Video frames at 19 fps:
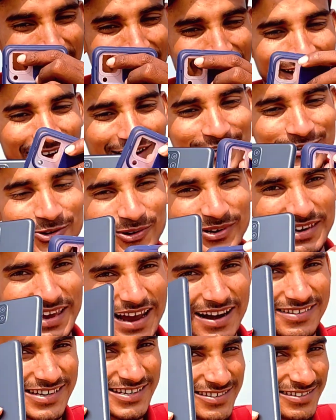पे जो कि
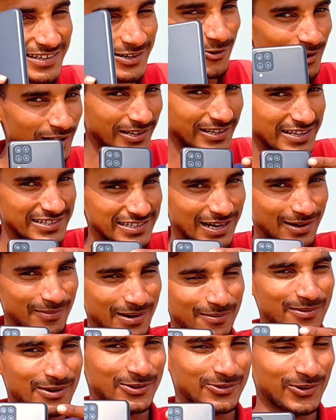एडजस्ट नहीं हो रहा था इस
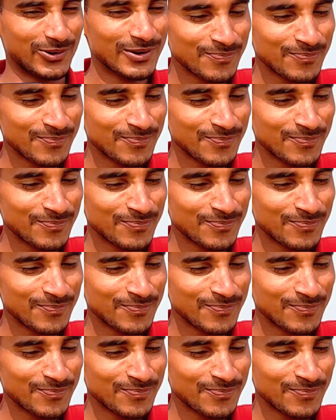कैमरे में तो